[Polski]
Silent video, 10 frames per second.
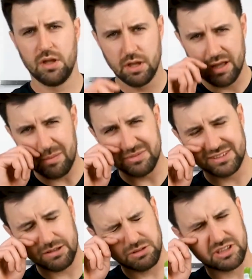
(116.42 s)
Kamis
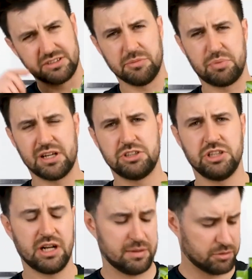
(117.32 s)
cały czas nie płaci,
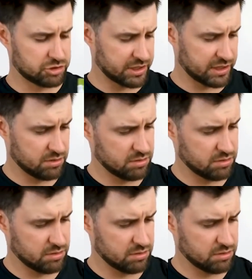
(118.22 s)
ale może